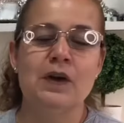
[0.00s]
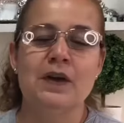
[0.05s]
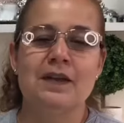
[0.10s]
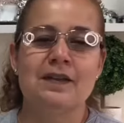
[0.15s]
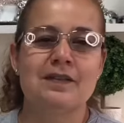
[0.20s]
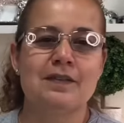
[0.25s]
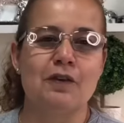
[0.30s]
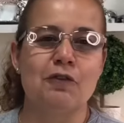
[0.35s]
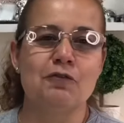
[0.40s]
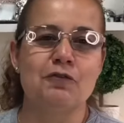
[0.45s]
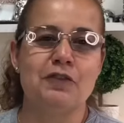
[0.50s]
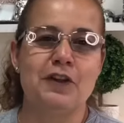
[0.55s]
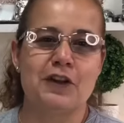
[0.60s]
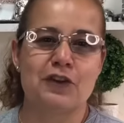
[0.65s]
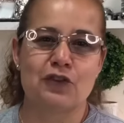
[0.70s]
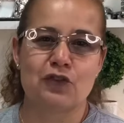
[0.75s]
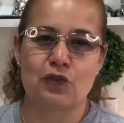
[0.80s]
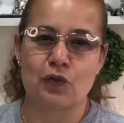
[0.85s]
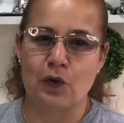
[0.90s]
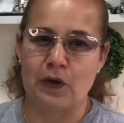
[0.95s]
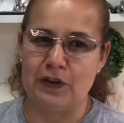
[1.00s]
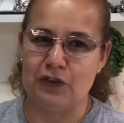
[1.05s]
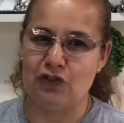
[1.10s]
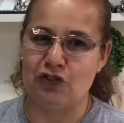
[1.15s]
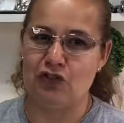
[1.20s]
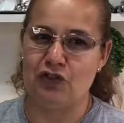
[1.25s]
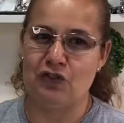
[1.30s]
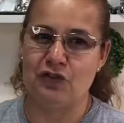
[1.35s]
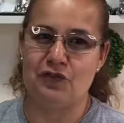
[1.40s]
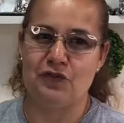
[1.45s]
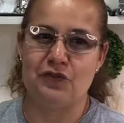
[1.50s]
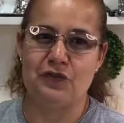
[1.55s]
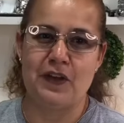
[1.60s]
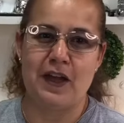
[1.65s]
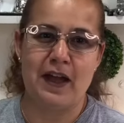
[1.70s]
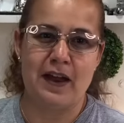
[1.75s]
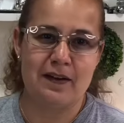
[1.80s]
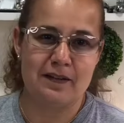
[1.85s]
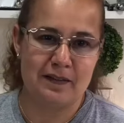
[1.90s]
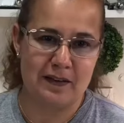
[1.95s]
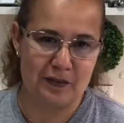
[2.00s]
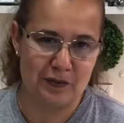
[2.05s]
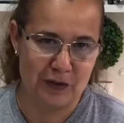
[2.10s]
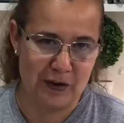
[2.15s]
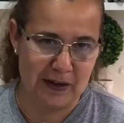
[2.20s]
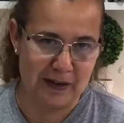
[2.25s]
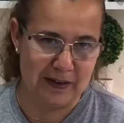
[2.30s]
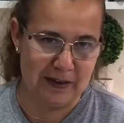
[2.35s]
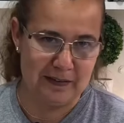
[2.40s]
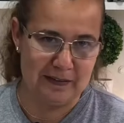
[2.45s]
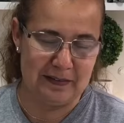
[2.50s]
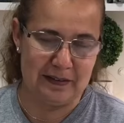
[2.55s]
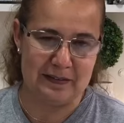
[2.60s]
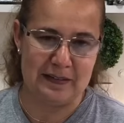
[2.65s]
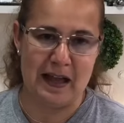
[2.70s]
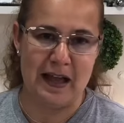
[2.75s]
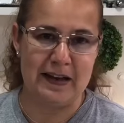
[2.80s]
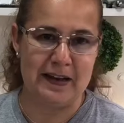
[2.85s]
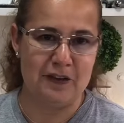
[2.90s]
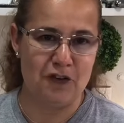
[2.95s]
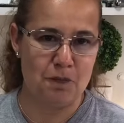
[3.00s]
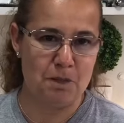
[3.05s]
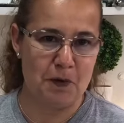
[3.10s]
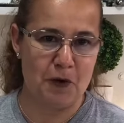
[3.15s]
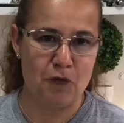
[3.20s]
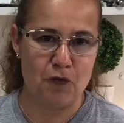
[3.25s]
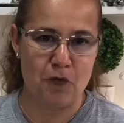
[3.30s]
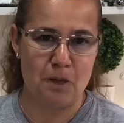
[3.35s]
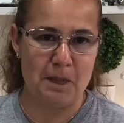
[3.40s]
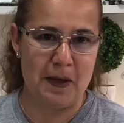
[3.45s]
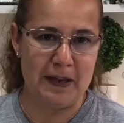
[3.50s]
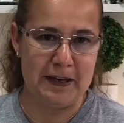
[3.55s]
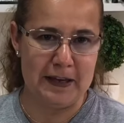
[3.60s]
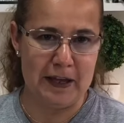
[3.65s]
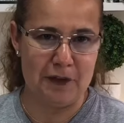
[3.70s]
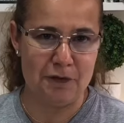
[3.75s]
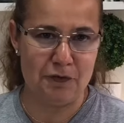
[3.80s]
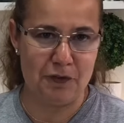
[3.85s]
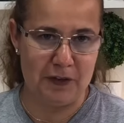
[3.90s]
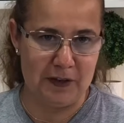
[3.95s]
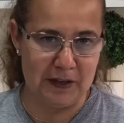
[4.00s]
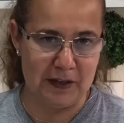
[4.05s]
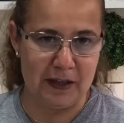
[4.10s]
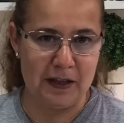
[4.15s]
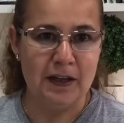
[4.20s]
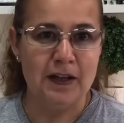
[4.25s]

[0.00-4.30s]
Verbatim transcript: São versões de diversas fragrâncias da área de perfumaria fina.